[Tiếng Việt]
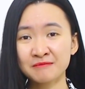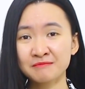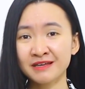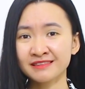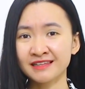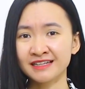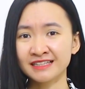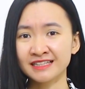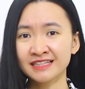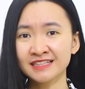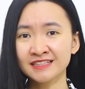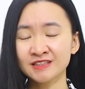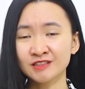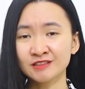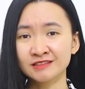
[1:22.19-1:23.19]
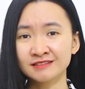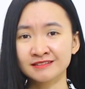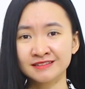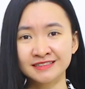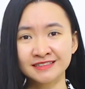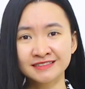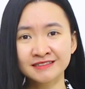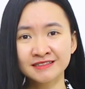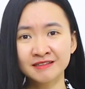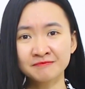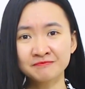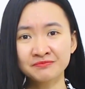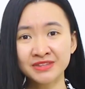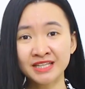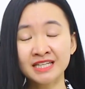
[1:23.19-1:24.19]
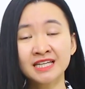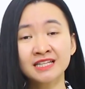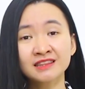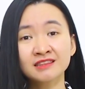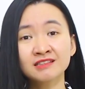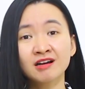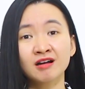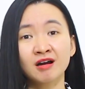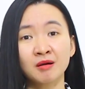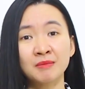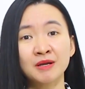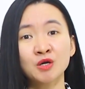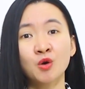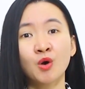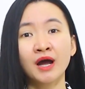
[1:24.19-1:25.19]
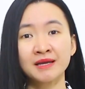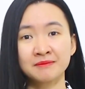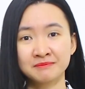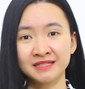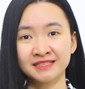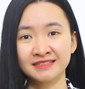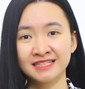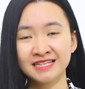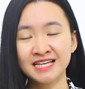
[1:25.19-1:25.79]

Bạn thấy từ những hiện tượng ở bên ngoài mình,